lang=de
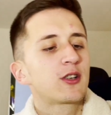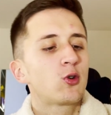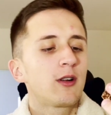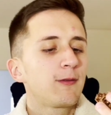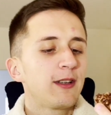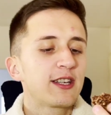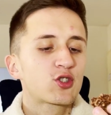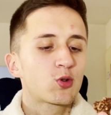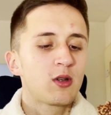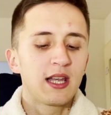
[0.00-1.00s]
Cornflakes,
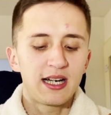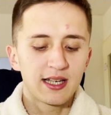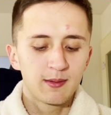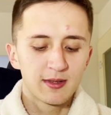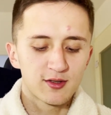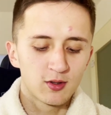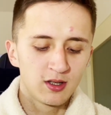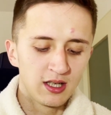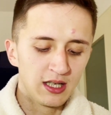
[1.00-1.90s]
Schokolade mit so